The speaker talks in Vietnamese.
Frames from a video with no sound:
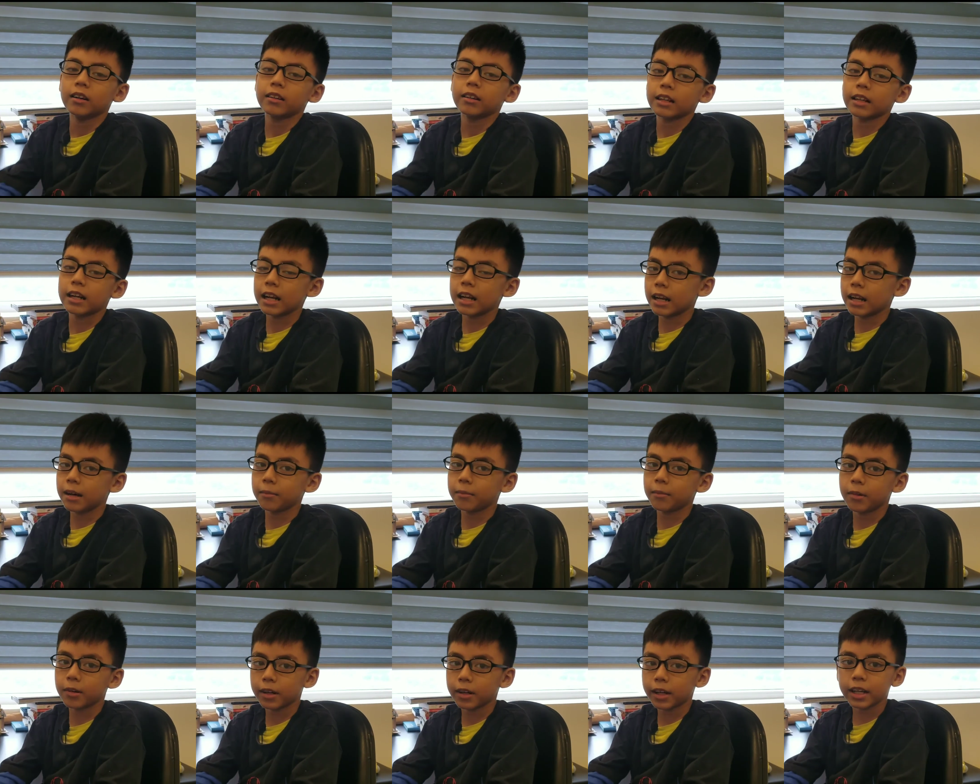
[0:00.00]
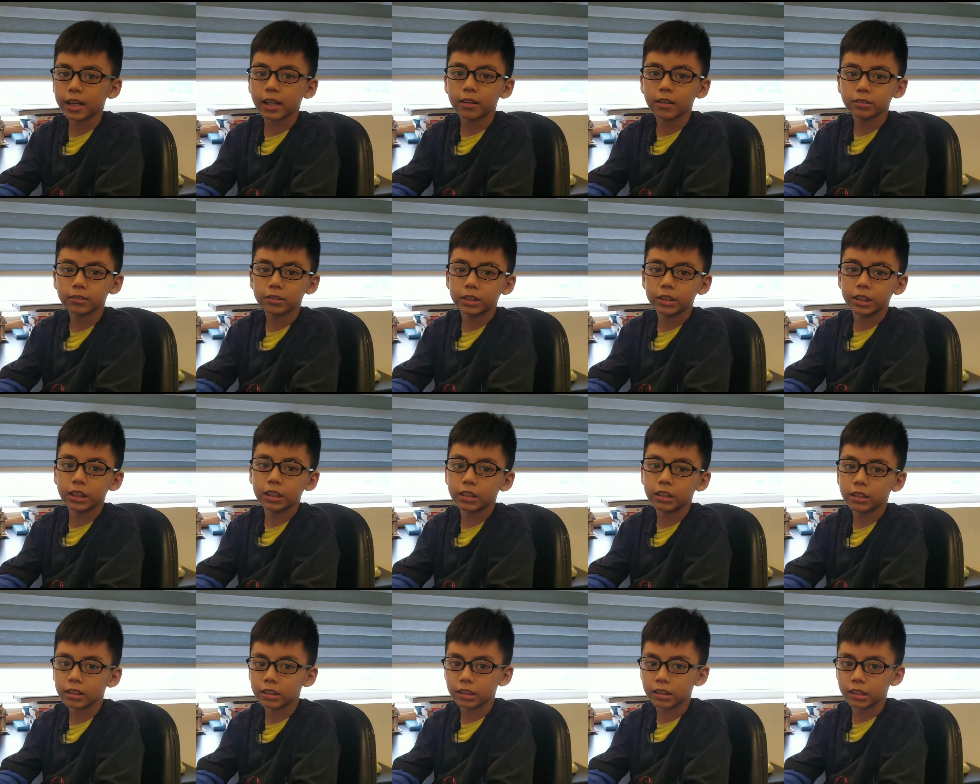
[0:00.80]
Đây là một cái câu
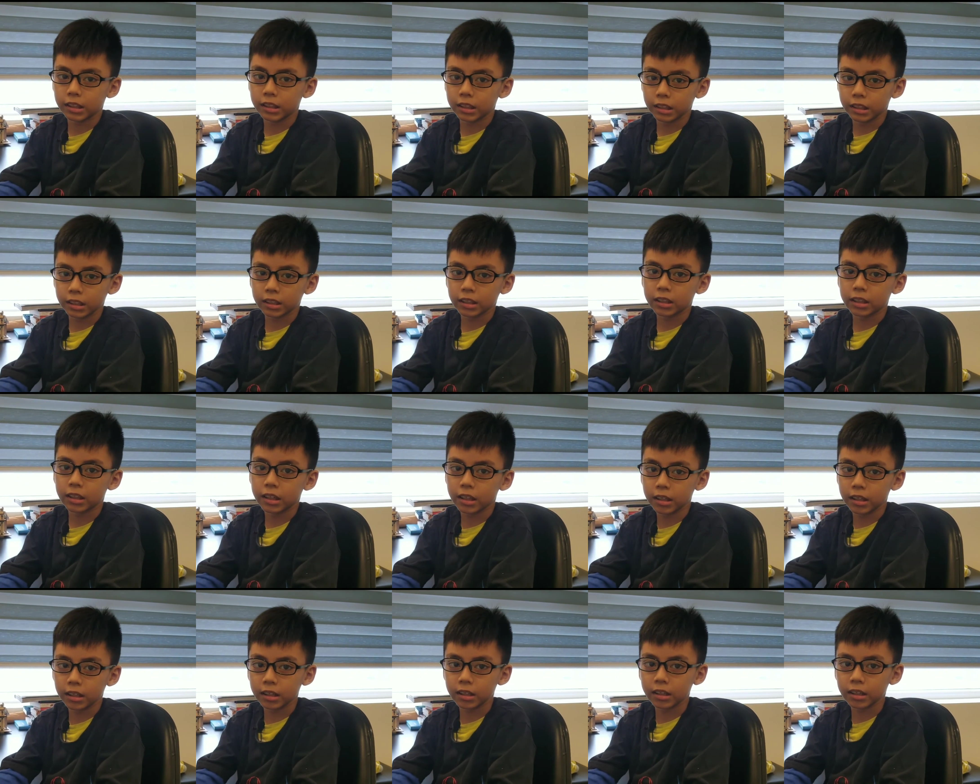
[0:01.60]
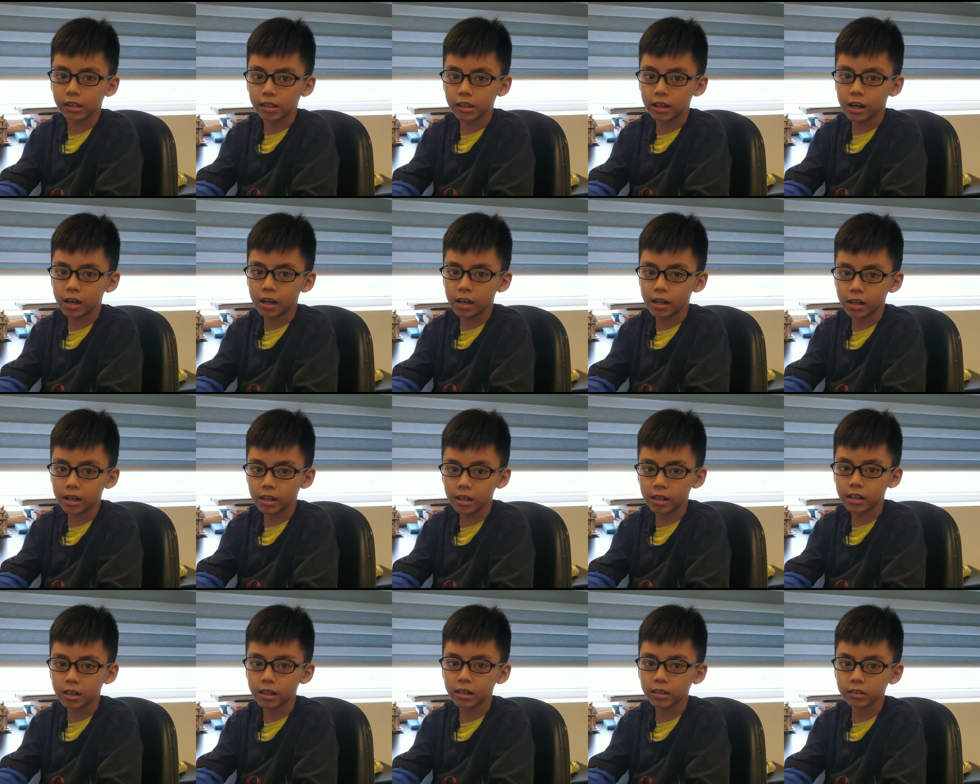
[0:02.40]
chuyện ờ,
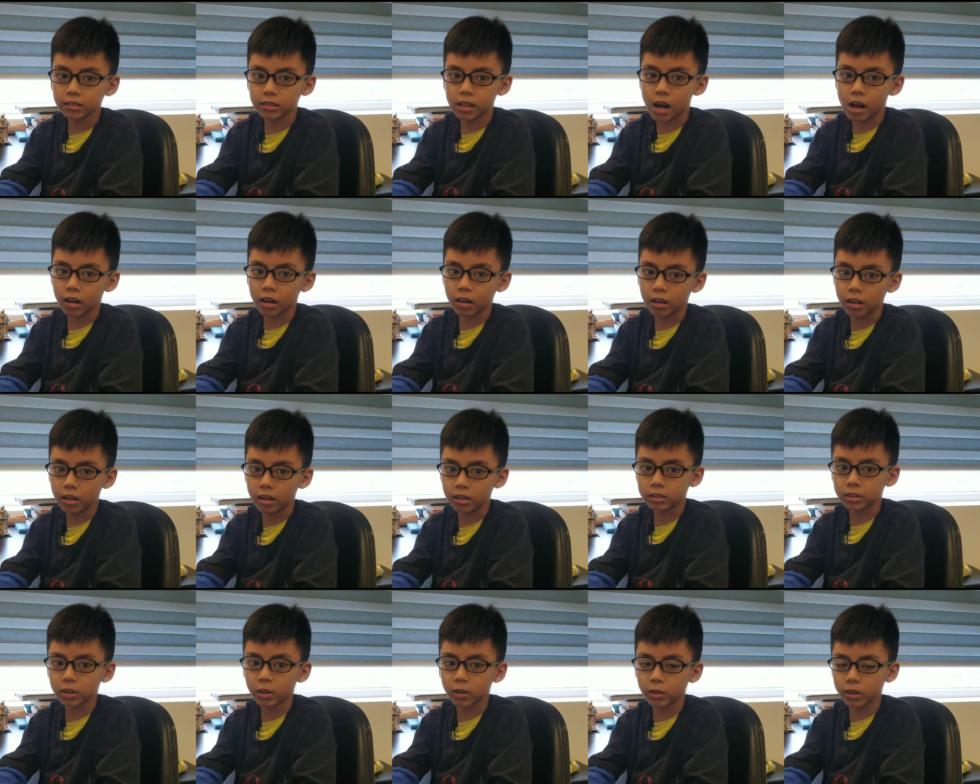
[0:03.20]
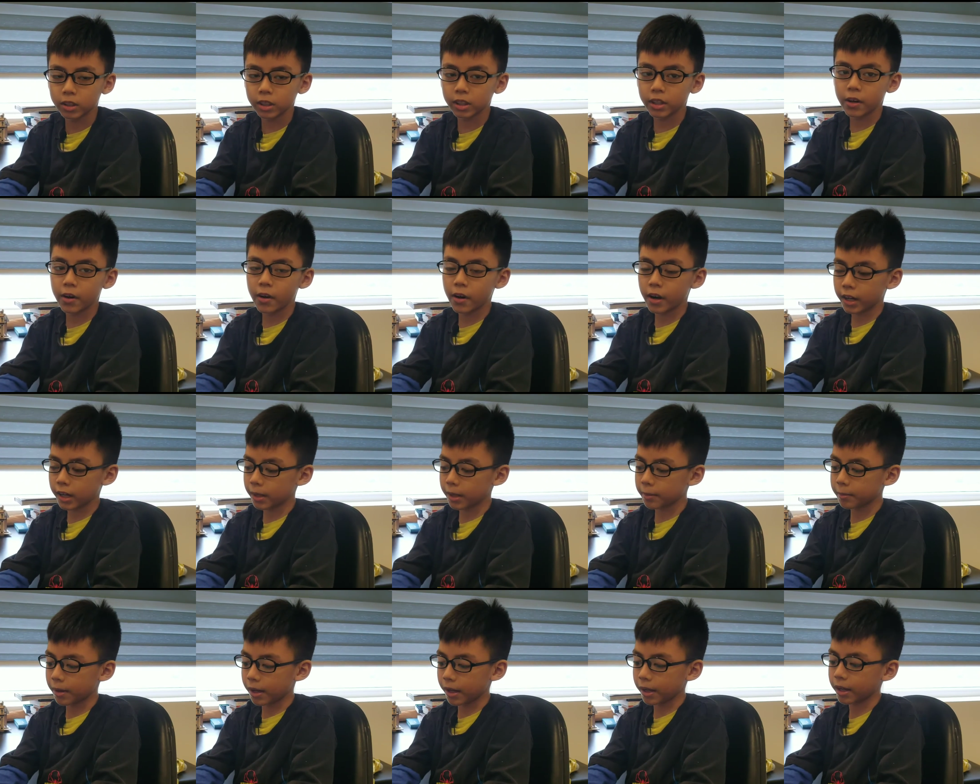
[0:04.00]
có thật ở Tokyo ha
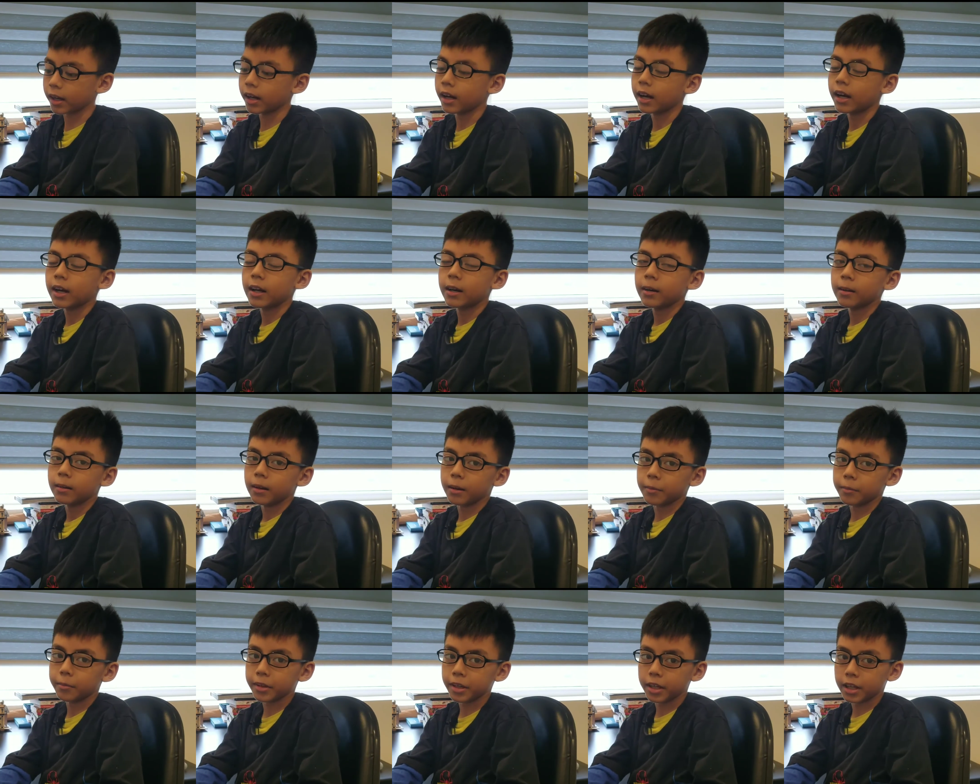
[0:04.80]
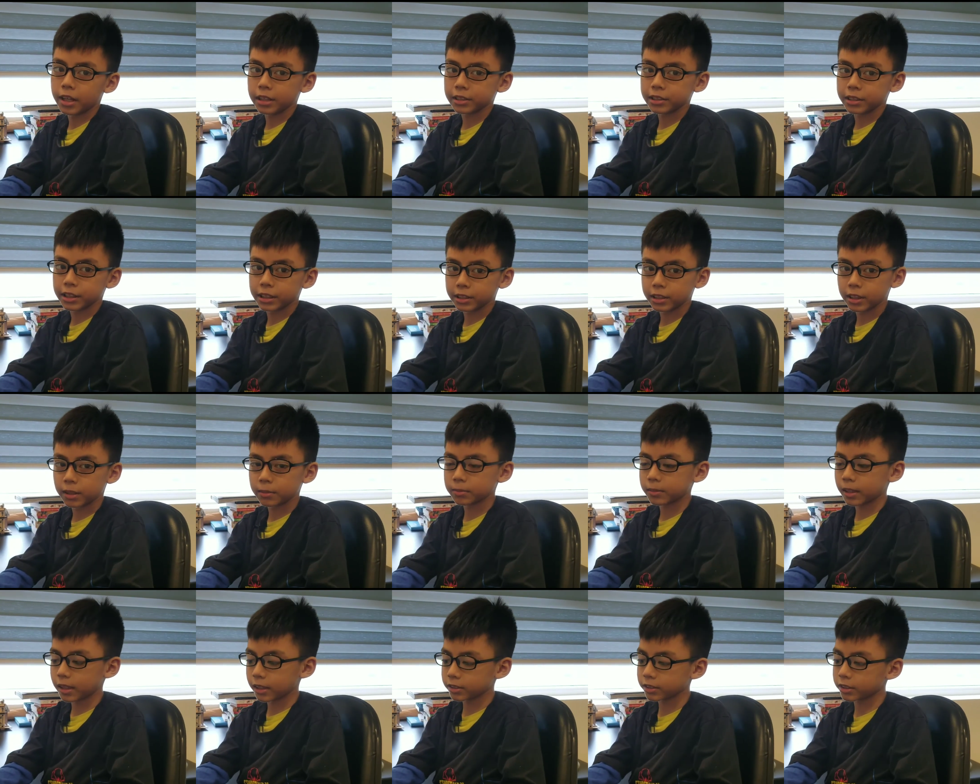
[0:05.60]
các bạn à, Bây giờ đang sẽ
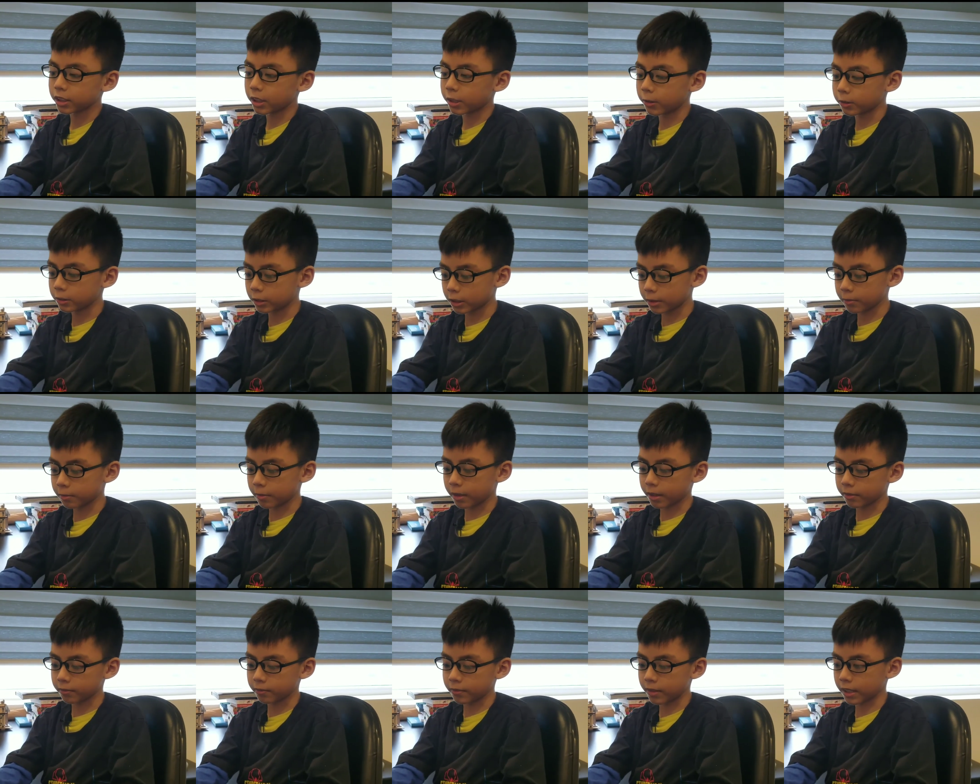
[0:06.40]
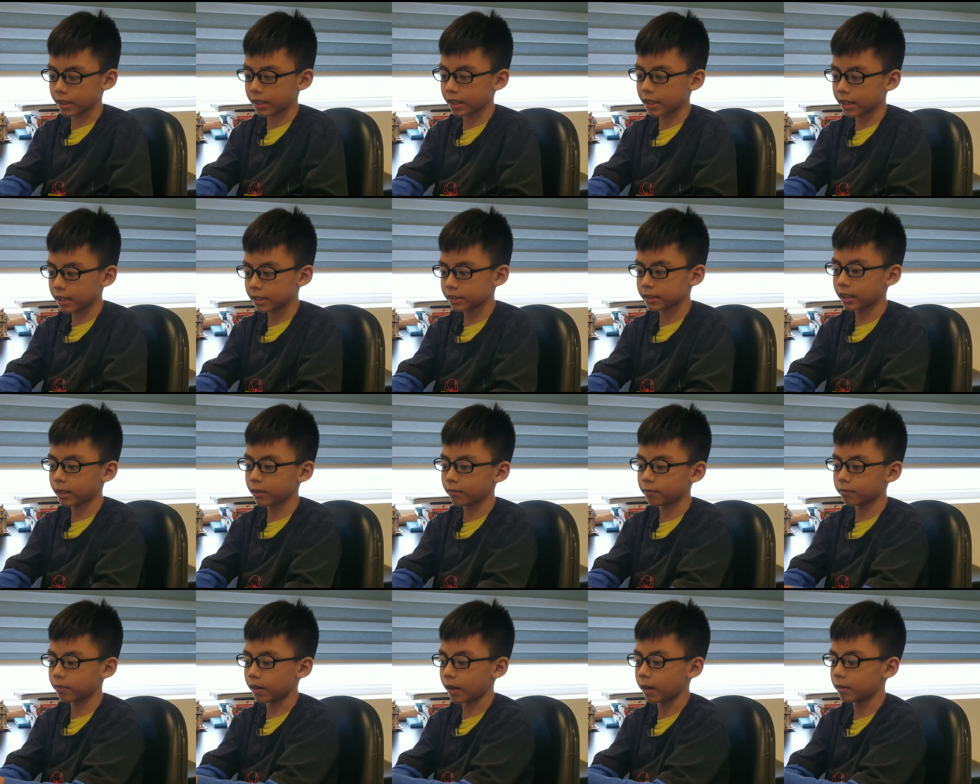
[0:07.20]
tóm tắt sâu cho các bạn về cái
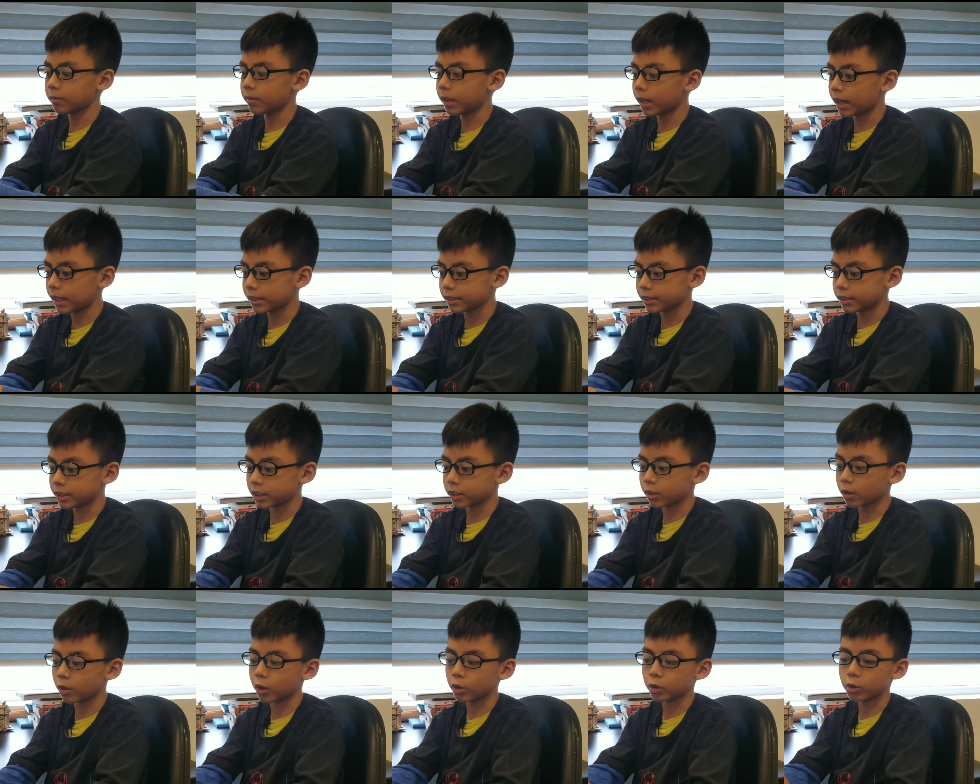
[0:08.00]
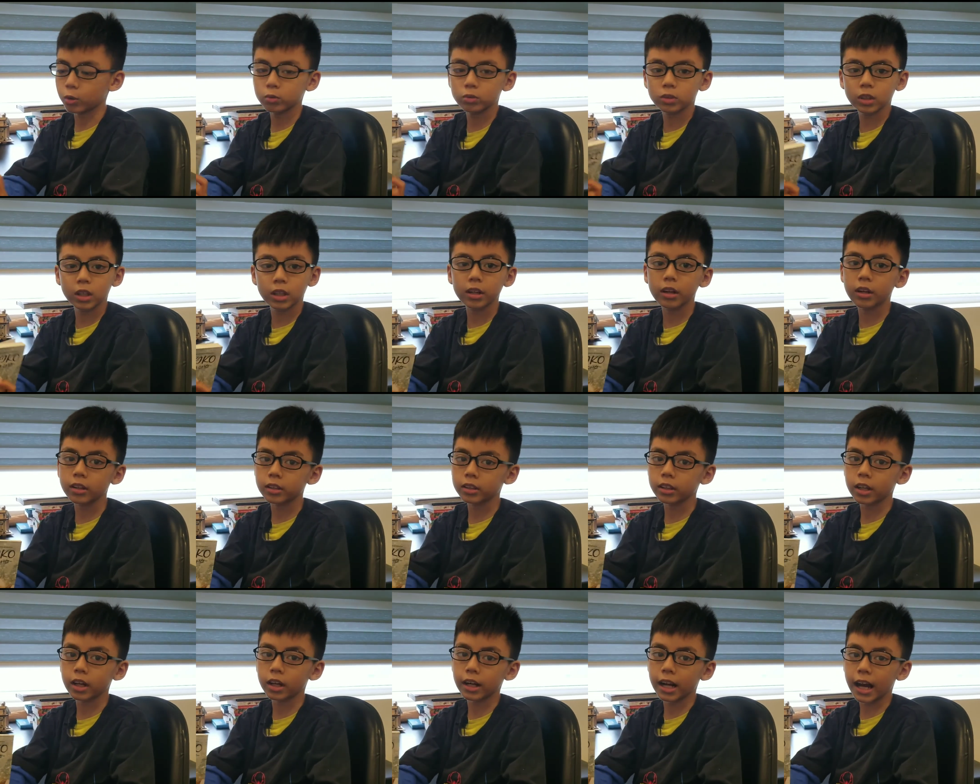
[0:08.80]
tác phẩm Hachiko, chú chó
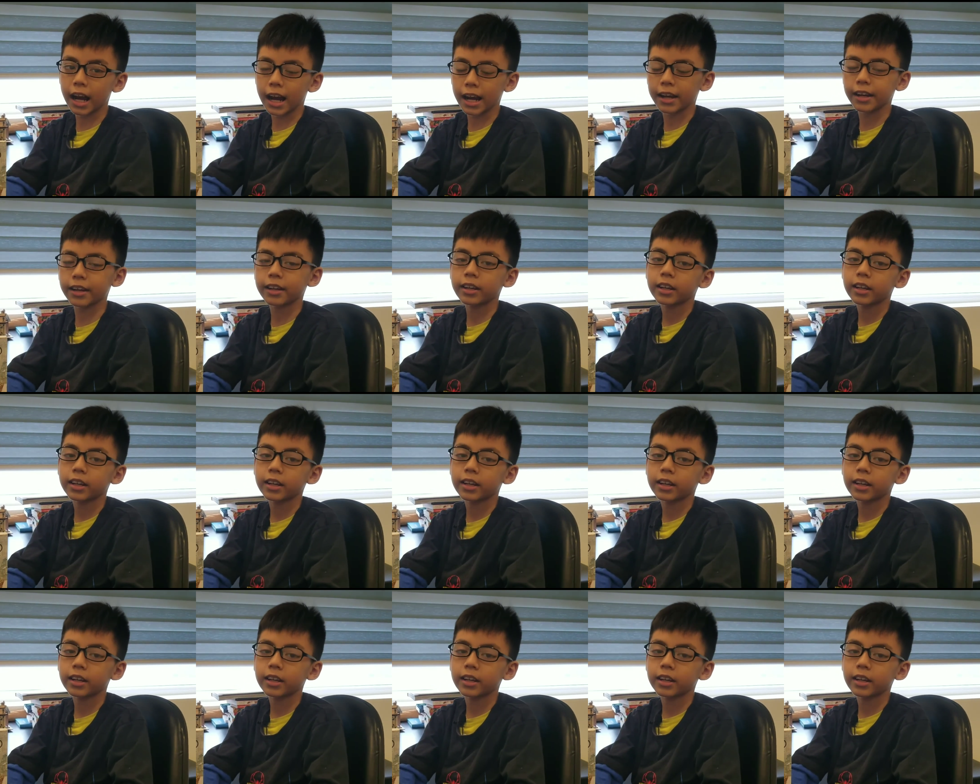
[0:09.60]
đợi chờ này